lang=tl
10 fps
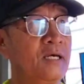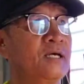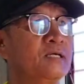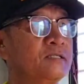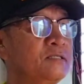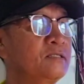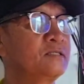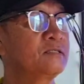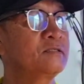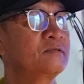
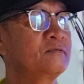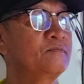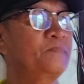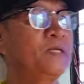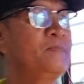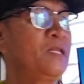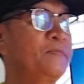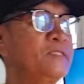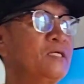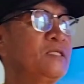and para
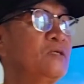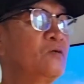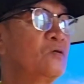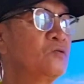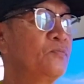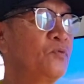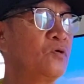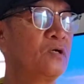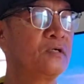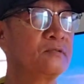malaman natin kung ano na
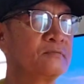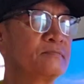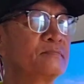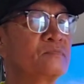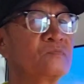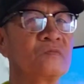po ang